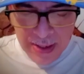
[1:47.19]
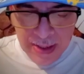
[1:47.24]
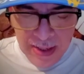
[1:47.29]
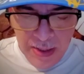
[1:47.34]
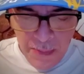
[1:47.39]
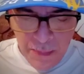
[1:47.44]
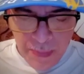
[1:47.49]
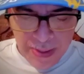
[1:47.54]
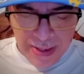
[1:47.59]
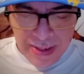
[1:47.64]

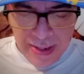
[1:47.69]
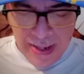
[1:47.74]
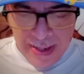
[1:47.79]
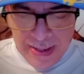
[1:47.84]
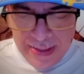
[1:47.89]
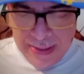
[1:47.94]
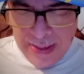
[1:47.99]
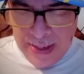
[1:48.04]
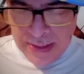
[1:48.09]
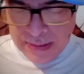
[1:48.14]
Y para
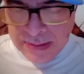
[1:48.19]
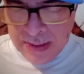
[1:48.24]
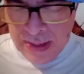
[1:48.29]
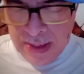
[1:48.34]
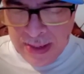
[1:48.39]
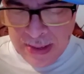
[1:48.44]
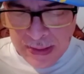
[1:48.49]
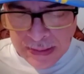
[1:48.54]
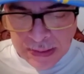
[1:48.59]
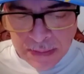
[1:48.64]
la
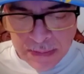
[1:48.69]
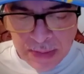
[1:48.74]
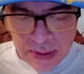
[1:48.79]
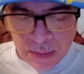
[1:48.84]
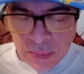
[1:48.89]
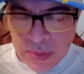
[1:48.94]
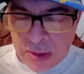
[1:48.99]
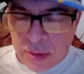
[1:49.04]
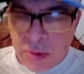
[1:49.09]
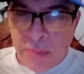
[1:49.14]
NHL
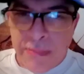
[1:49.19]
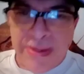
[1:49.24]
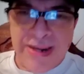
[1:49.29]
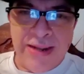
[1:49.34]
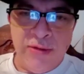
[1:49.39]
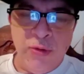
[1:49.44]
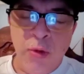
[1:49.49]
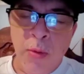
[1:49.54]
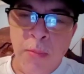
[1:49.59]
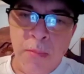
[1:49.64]
también una
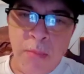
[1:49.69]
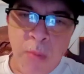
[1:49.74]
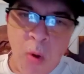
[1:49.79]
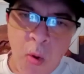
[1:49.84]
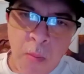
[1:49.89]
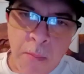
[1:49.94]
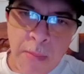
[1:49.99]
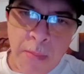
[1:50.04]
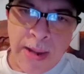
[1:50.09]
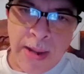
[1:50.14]
combinación
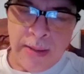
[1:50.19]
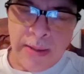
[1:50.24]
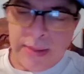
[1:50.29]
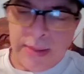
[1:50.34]
bomba